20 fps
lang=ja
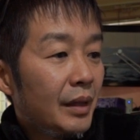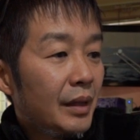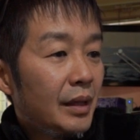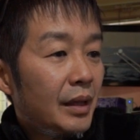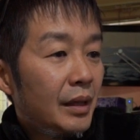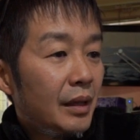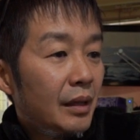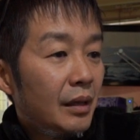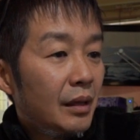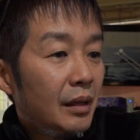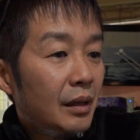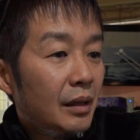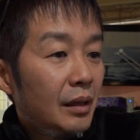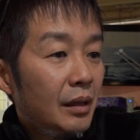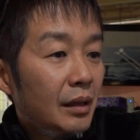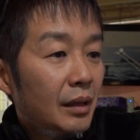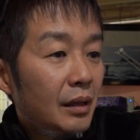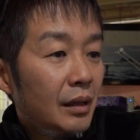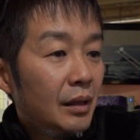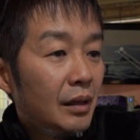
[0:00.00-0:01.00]

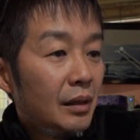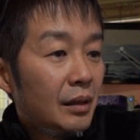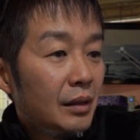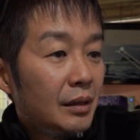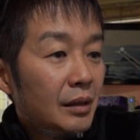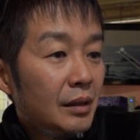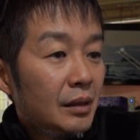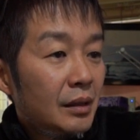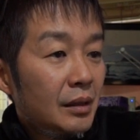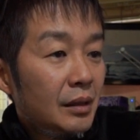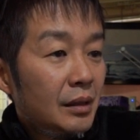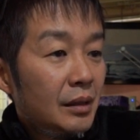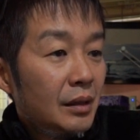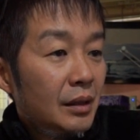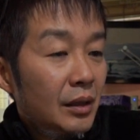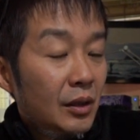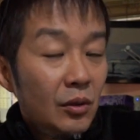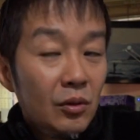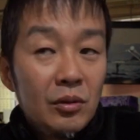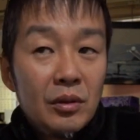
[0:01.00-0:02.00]
で
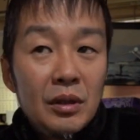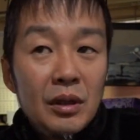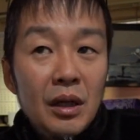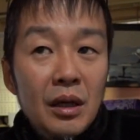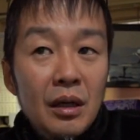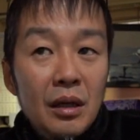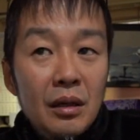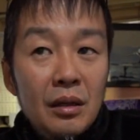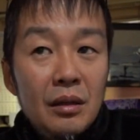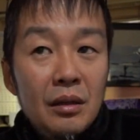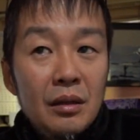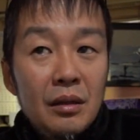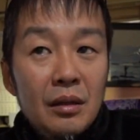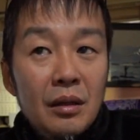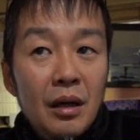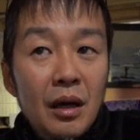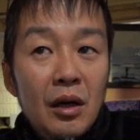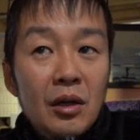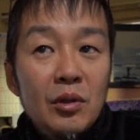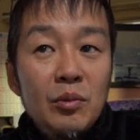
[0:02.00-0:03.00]
いろんな
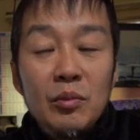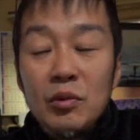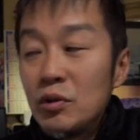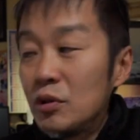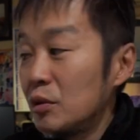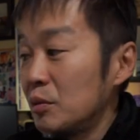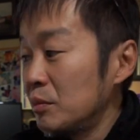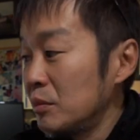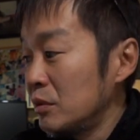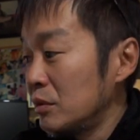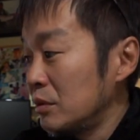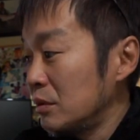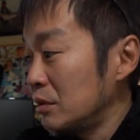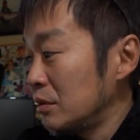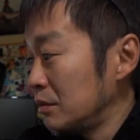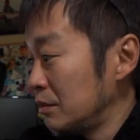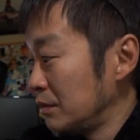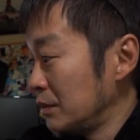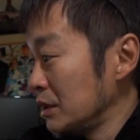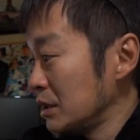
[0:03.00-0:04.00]
春物
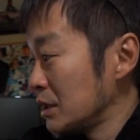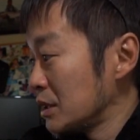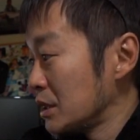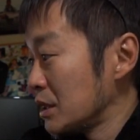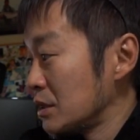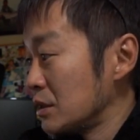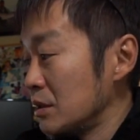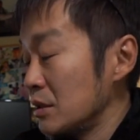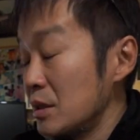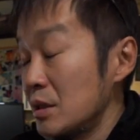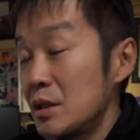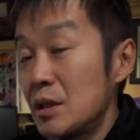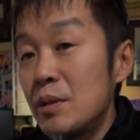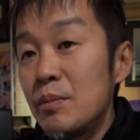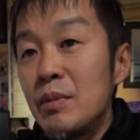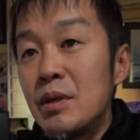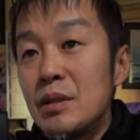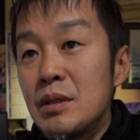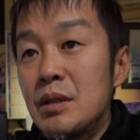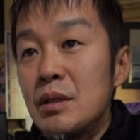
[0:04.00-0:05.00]
もまだ撮影して
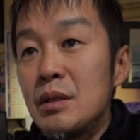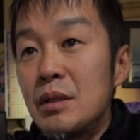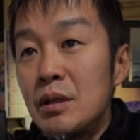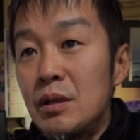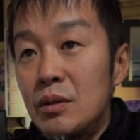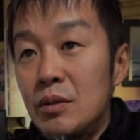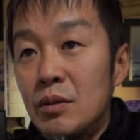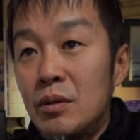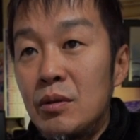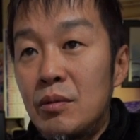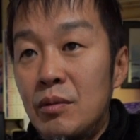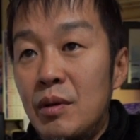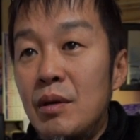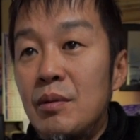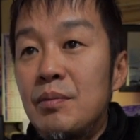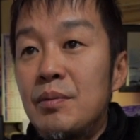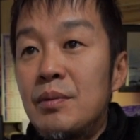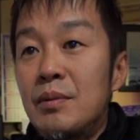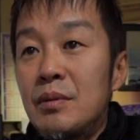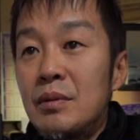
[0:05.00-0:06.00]
ませんけど
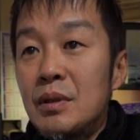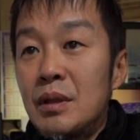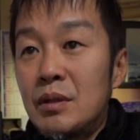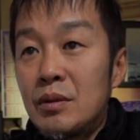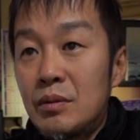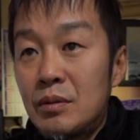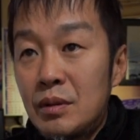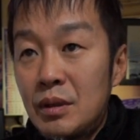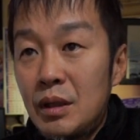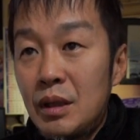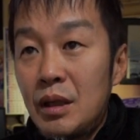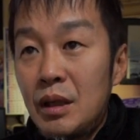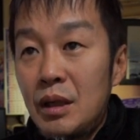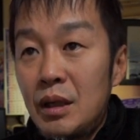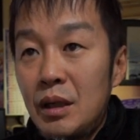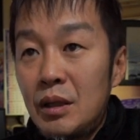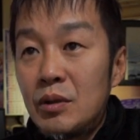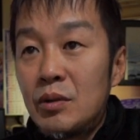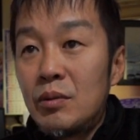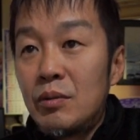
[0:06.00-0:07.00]
ワッフルだとか
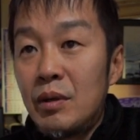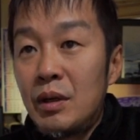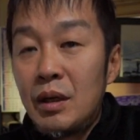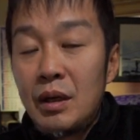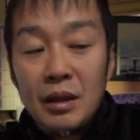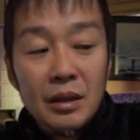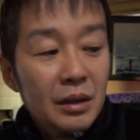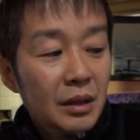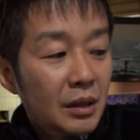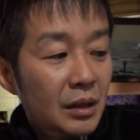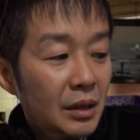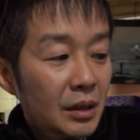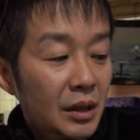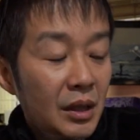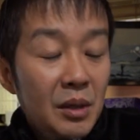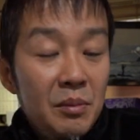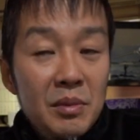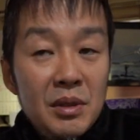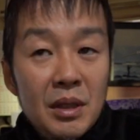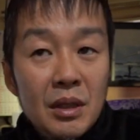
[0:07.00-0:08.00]
あとは
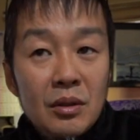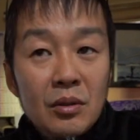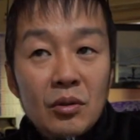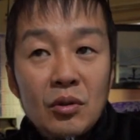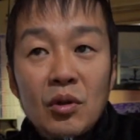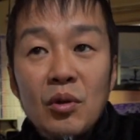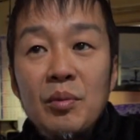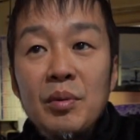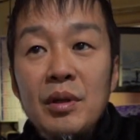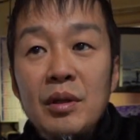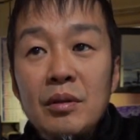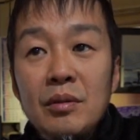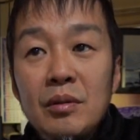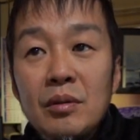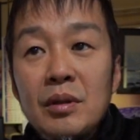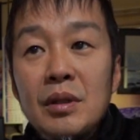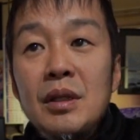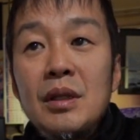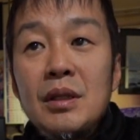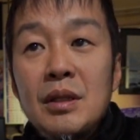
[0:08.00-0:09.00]
ナミさんの
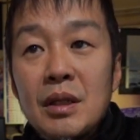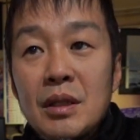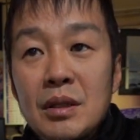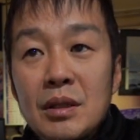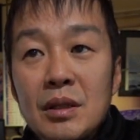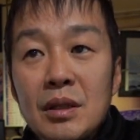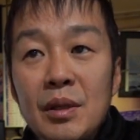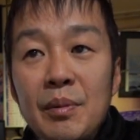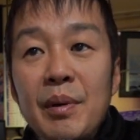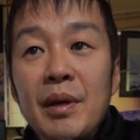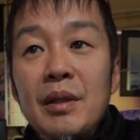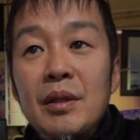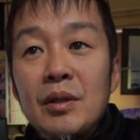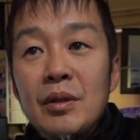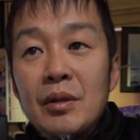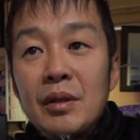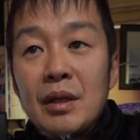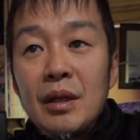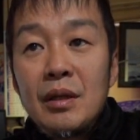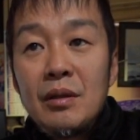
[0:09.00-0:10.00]
トビウオ T
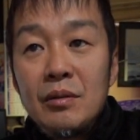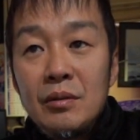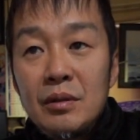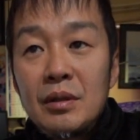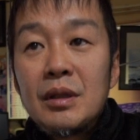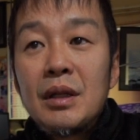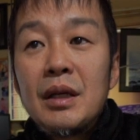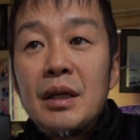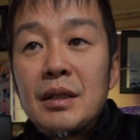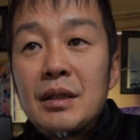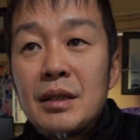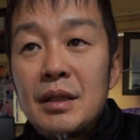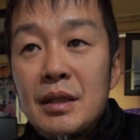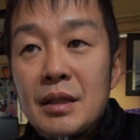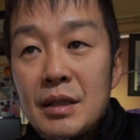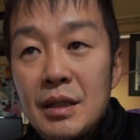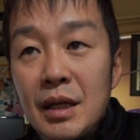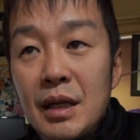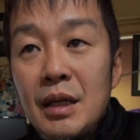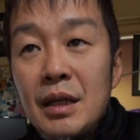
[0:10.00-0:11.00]
シャツイベントで売ったやつで
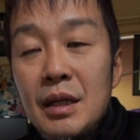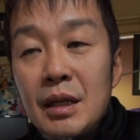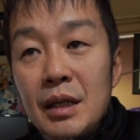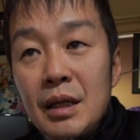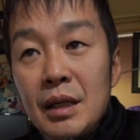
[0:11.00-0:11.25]
すね